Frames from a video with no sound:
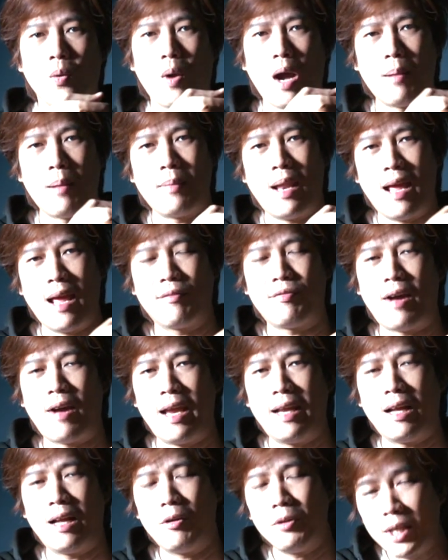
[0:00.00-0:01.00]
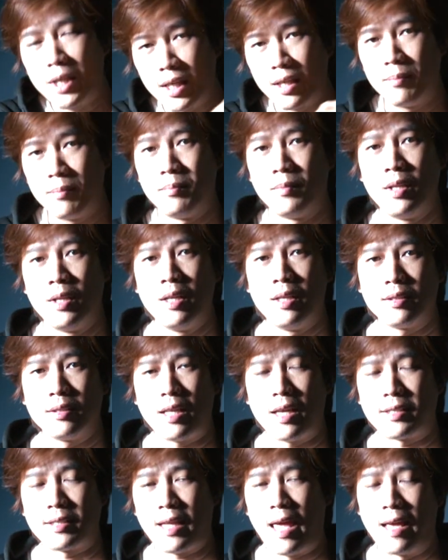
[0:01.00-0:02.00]
ความแรงไฟเท่าเดิม
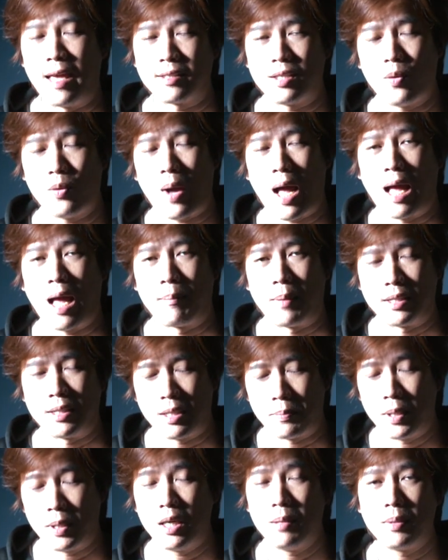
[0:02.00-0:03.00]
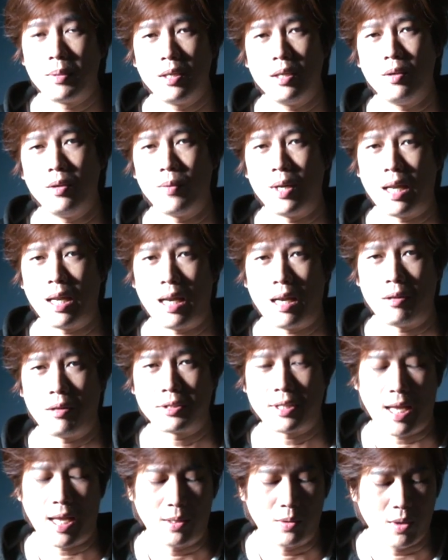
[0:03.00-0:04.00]
แต่แสงสว่างมันจะเพิ่มขึ้นเวลาเรา
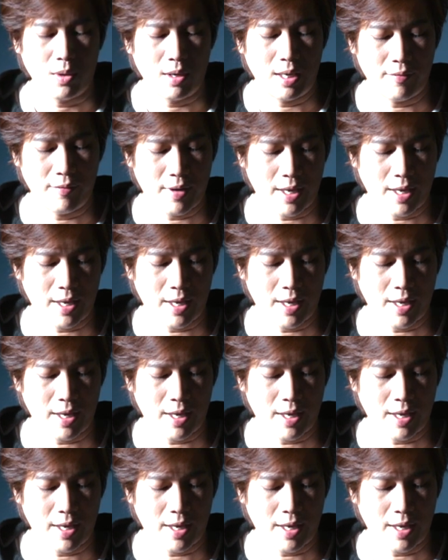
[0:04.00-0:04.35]
ใส่ตัวรี